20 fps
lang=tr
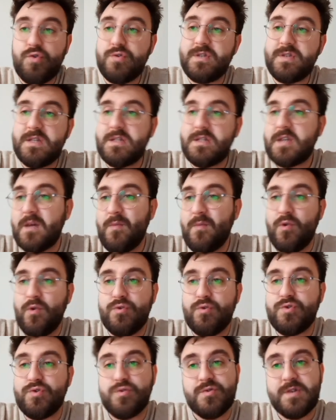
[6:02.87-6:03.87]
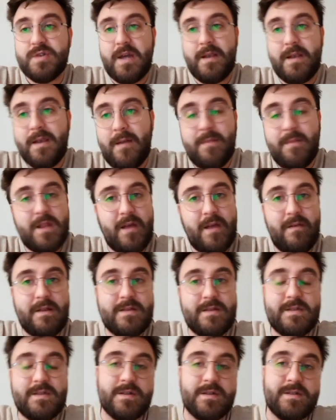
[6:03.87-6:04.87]
siz kim oluyorsunuz? Yenilen bir
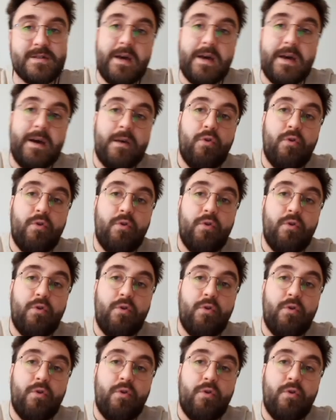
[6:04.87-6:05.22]
devletsiniz.